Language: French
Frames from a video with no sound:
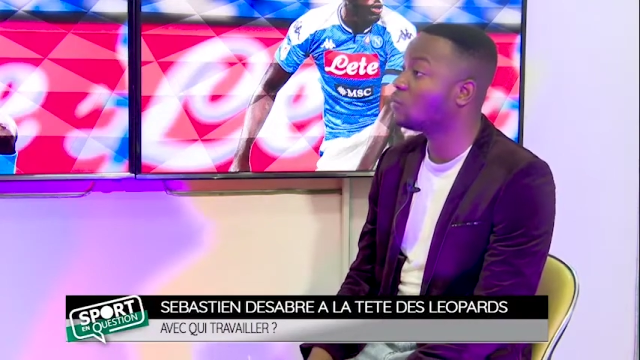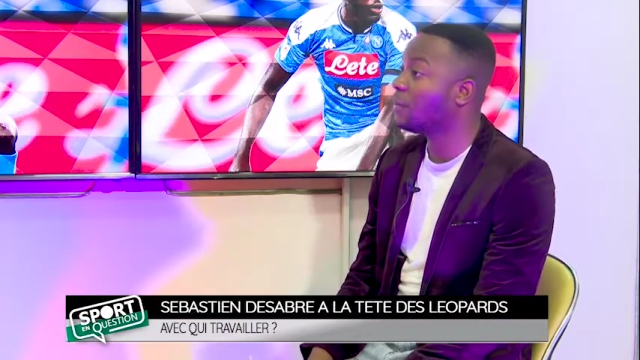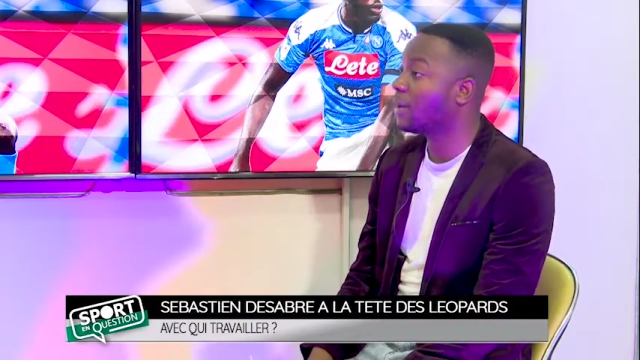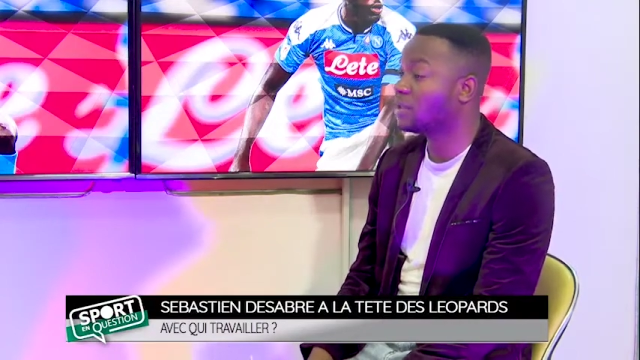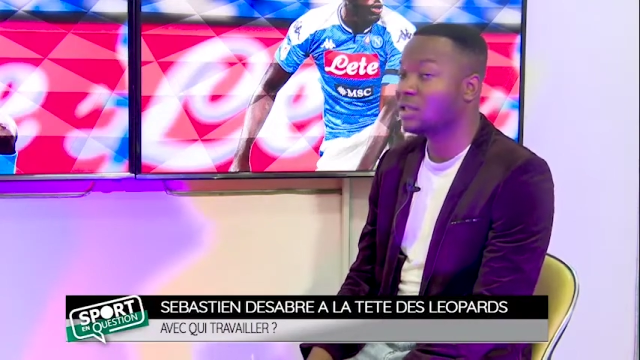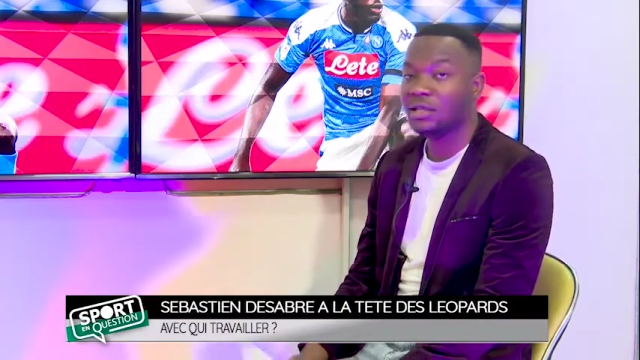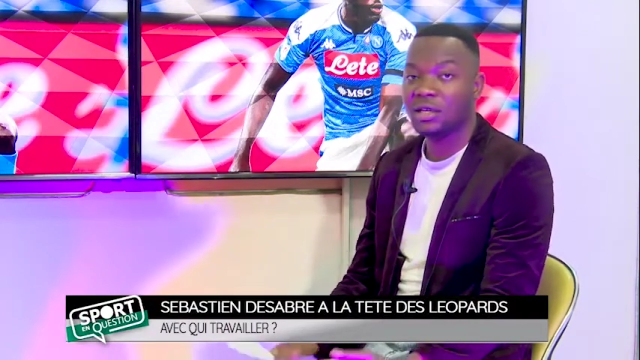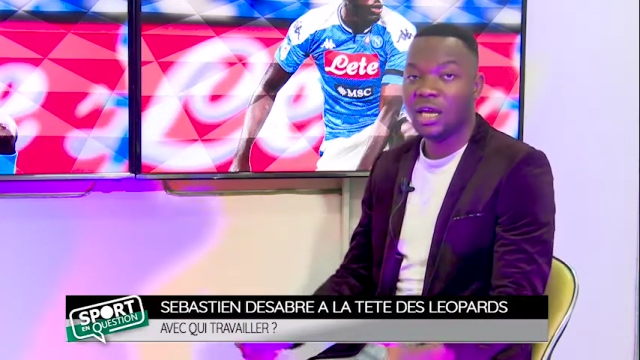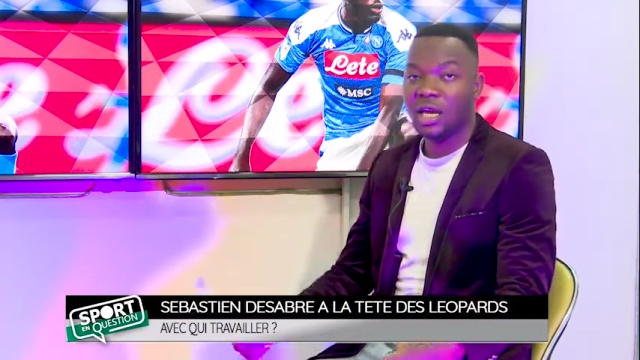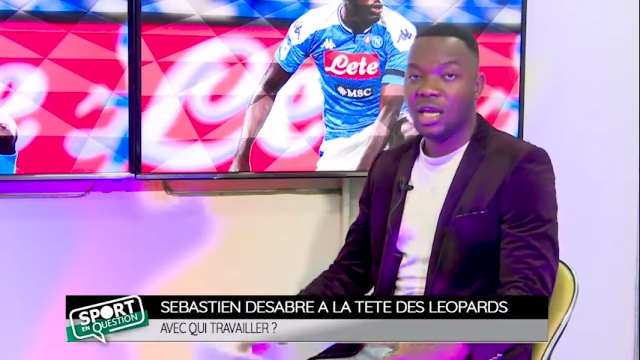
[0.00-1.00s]
Ils sont partis.
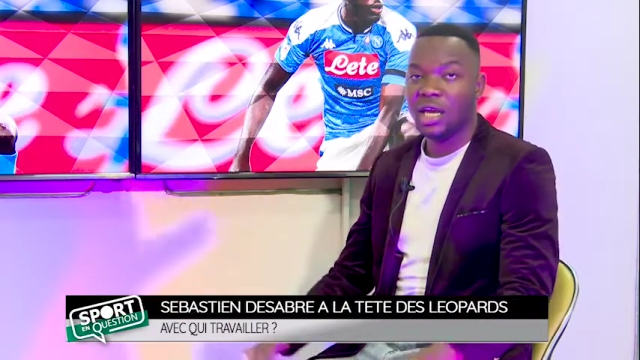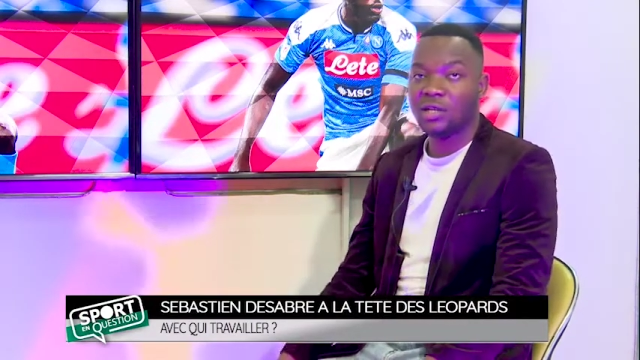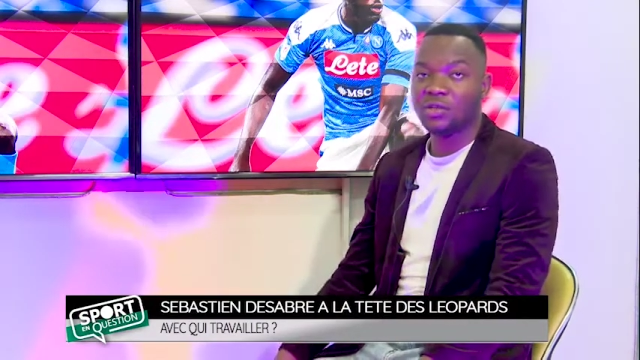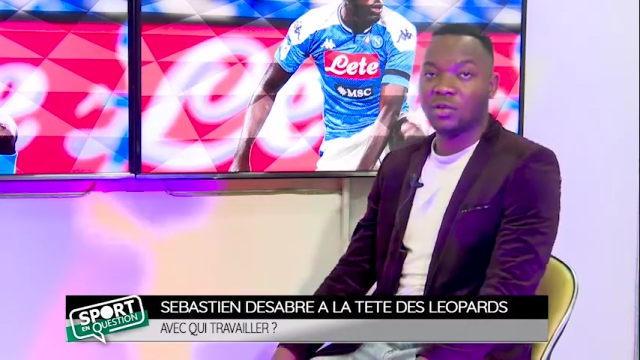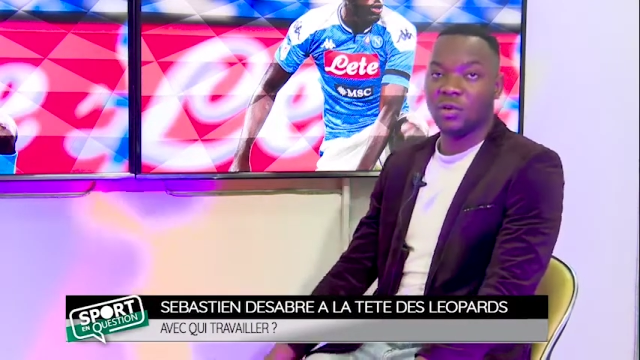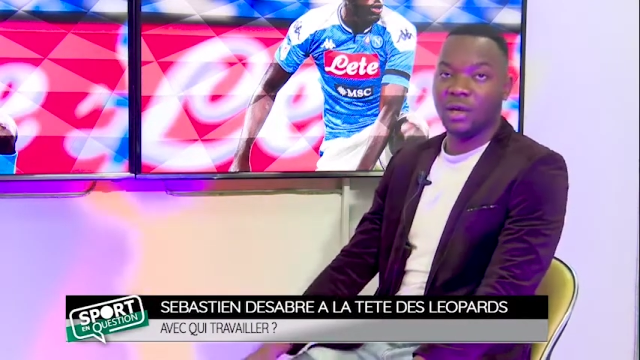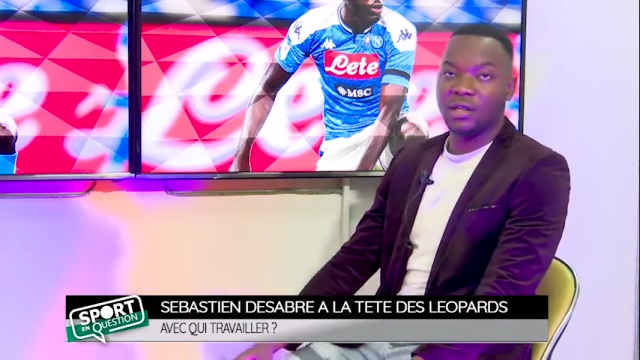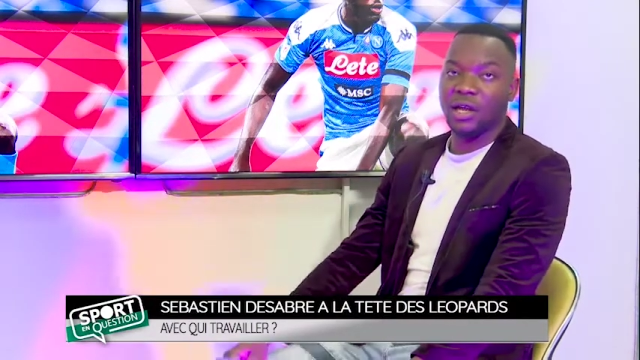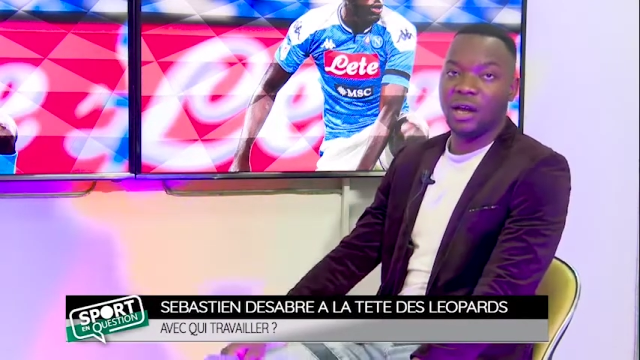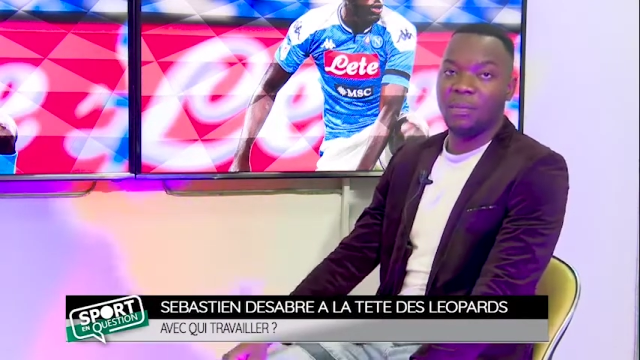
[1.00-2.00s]
Ils ont donc
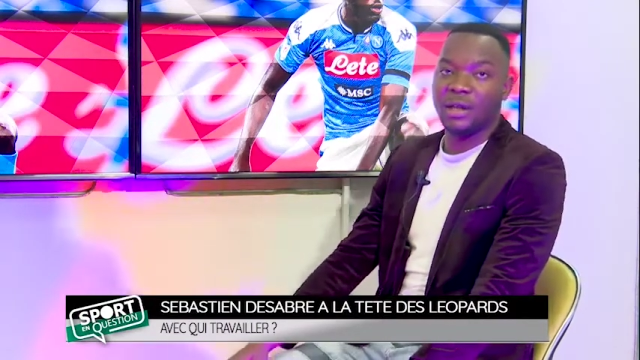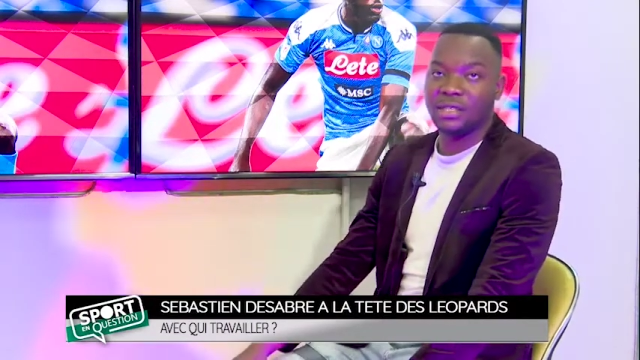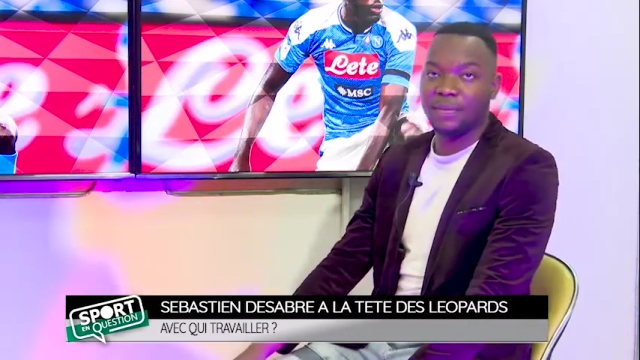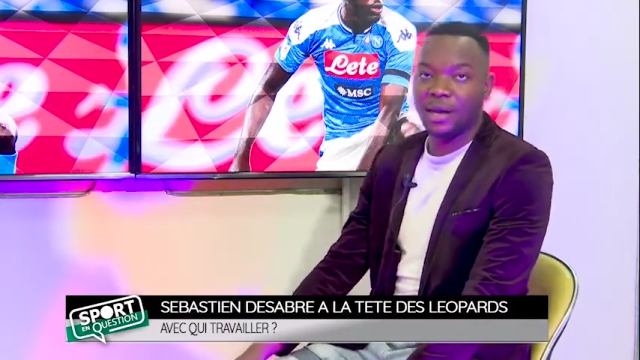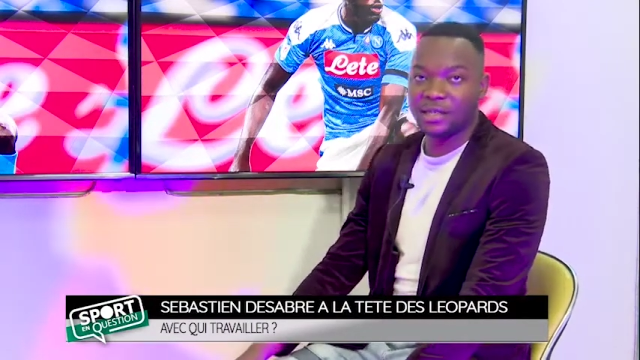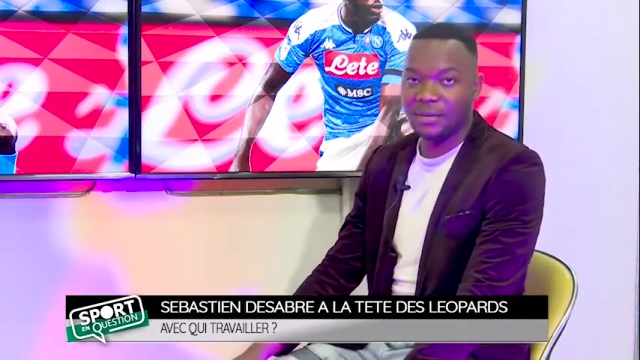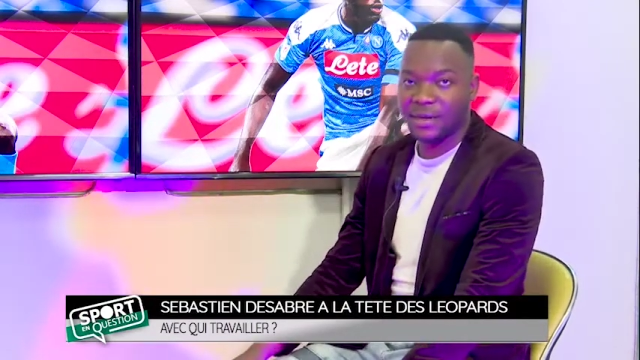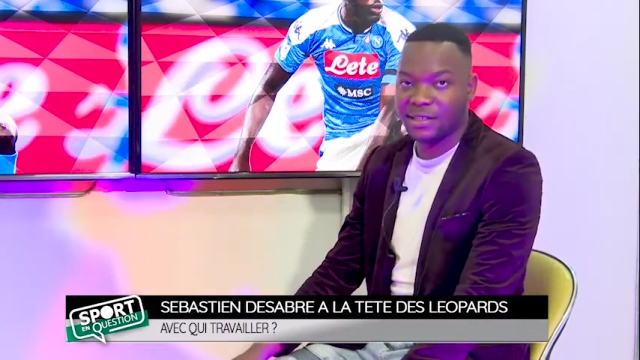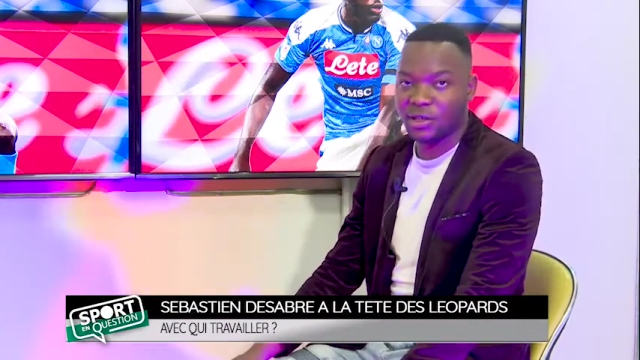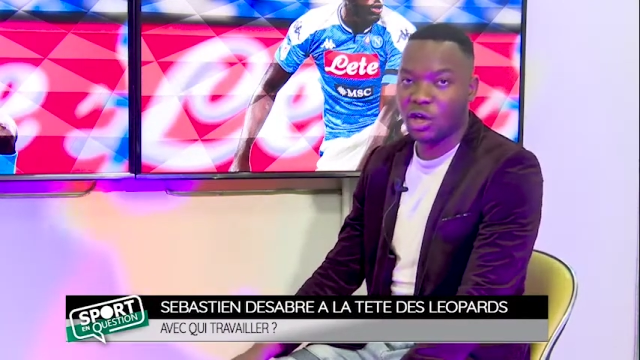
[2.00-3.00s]
été remplacés par
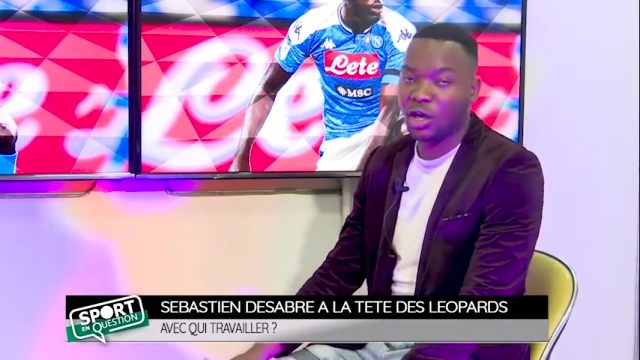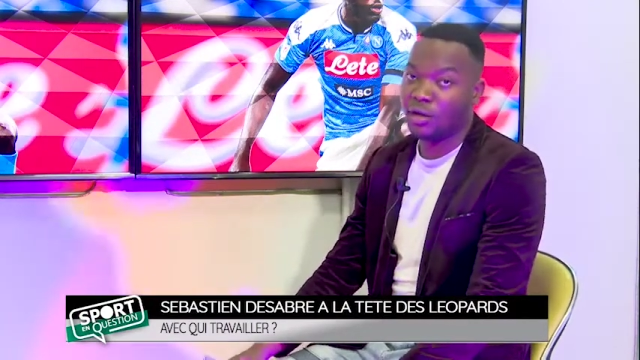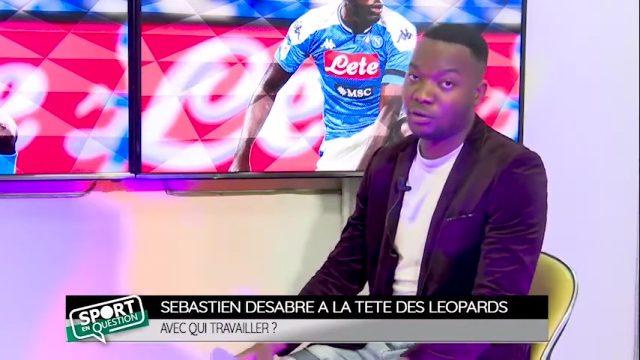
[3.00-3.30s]
Sébastien